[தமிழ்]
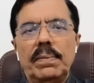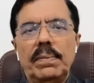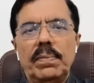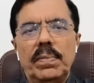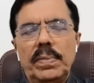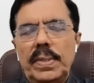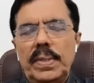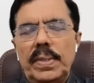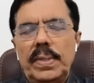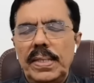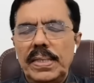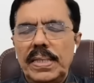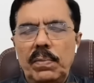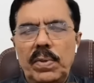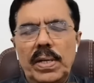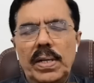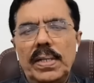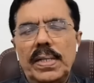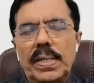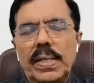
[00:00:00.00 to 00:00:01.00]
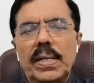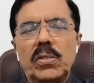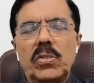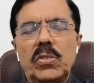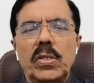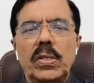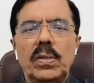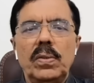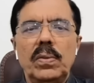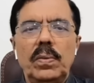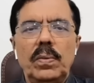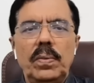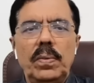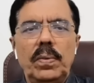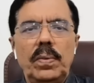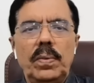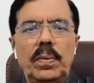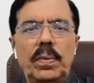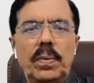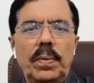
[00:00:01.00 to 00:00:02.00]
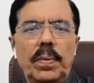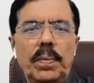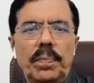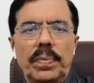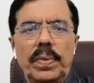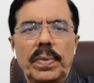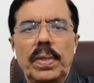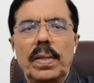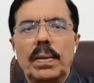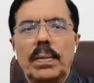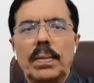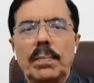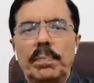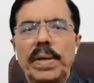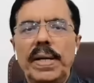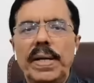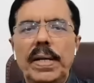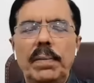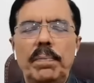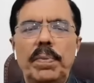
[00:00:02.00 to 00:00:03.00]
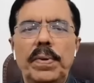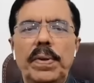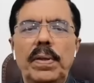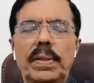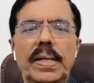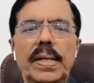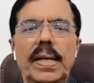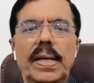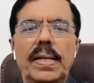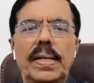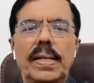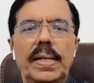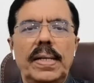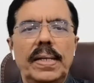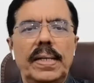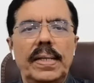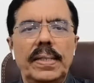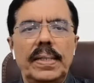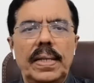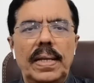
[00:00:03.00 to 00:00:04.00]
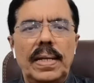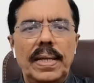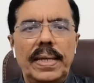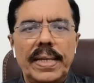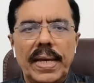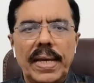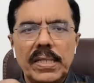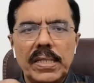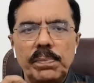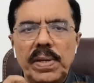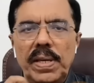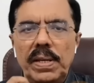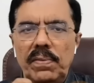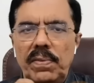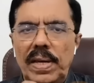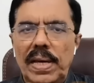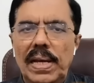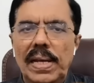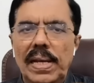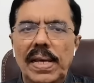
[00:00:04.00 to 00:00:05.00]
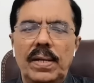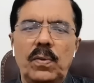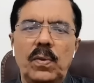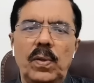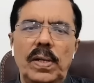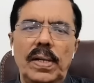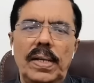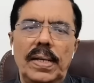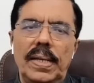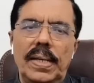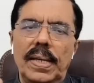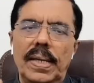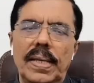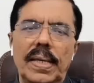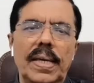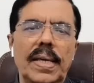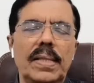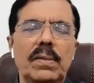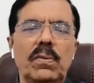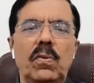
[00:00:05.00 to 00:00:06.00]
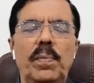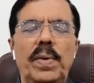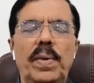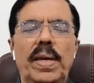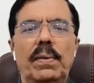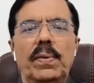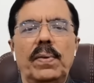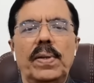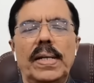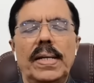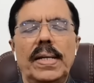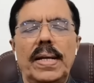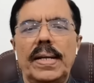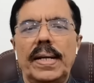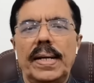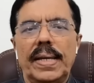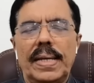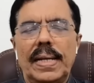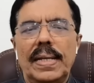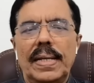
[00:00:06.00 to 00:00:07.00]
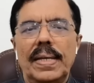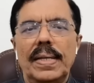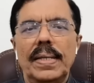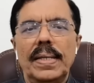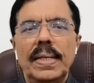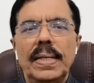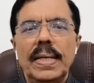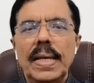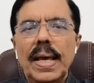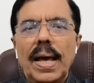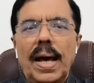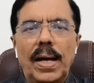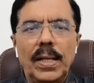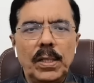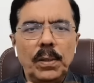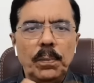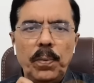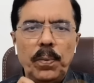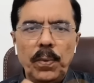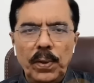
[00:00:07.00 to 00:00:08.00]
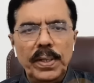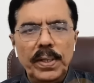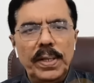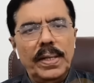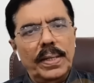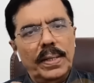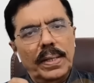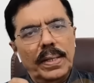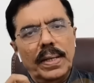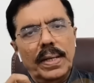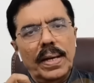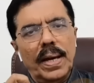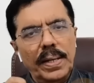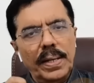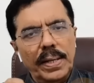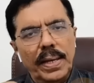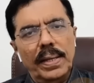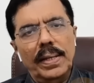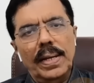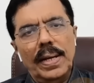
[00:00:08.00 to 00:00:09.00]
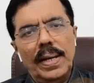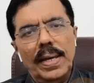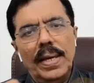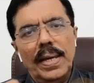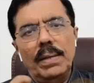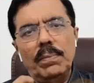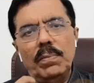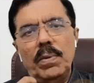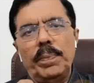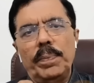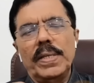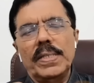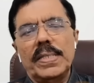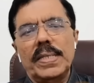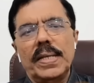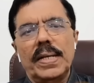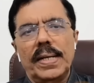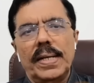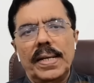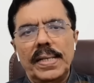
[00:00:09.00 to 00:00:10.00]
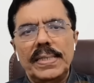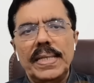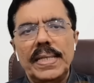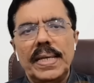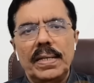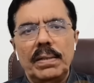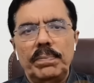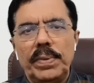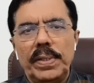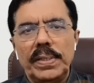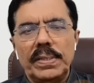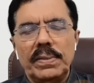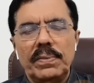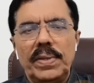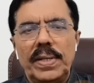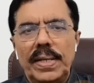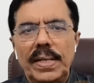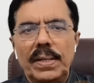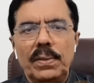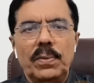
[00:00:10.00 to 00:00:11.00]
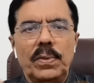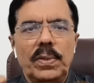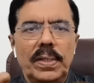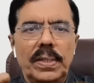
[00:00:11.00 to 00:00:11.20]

தேசிய மாநாட்டு கட்சியும் பிடிபியும் தனியாக நிற்கிறதுனால காஷ்மீர் வேலிக்குள்ள எதுவுமே அவங்களுக்கு கிடைக்கல அது போக ஹரியானாலேயே நம்ம பேச கடைசியாக பேச வேண்டிய ஒரு